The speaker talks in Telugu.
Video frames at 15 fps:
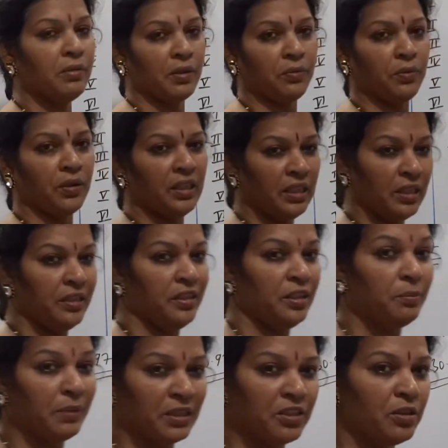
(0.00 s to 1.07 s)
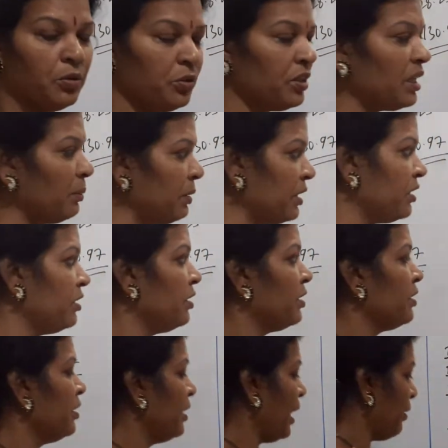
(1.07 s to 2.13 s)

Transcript: వన్ ఫార్టీ ఈ రెండింటి మధ్యలో ఉంది కాబట్టి దీని దీని